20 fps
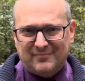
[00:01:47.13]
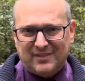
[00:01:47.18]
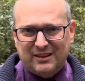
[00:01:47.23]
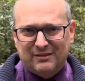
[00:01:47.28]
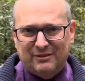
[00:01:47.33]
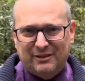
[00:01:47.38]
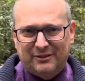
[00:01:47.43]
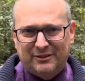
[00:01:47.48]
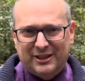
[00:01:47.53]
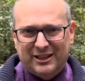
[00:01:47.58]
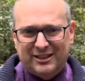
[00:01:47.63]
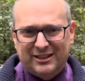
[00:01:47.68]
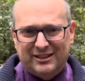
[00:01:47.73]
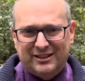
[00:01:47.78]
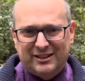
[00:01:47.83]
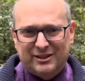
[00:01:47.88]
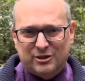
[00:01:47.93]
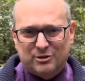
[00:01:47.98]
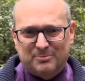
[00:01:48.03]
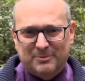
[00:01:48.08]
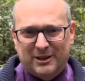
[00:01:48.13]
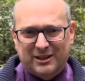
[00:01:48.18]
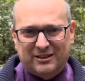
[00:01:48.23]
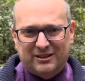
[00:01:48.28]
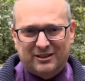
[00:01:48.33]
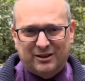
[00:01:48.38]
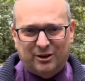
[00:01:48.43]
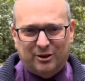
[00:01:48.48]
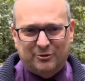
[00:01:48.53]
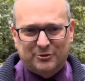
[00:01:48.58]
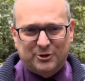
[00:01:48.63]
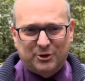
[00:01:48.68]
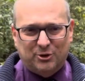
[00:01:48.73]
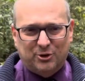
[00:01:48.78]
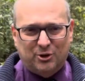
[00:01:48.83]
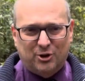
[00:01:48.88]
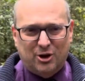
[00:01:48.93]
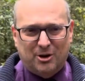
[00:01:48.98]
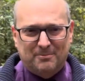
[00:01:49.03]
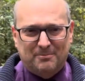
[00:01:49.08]
Wir werden später darauf
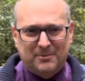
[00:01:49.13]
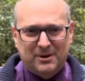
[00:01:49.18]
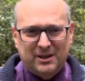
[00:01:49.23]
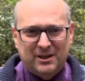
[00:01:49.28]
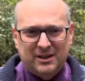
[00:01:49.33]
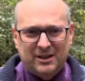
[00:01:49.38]
zurückkommen.